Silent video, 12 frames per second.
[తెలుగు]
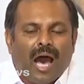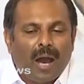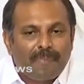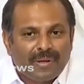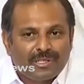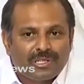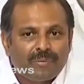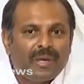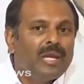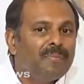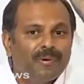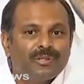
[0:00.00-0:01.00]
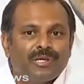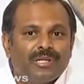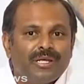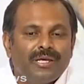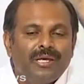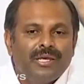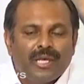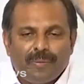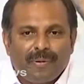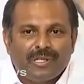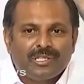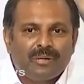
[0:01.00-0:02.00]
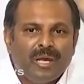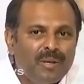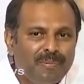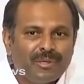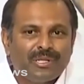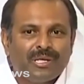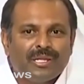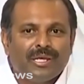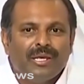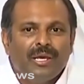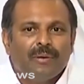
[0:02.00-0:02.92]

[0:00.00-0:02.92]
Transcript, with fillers: ఆ పరిశ్రమ వెళ్ళిపోతుంది ఈ పరిశ్రమ వెళ్ళిపోతుంది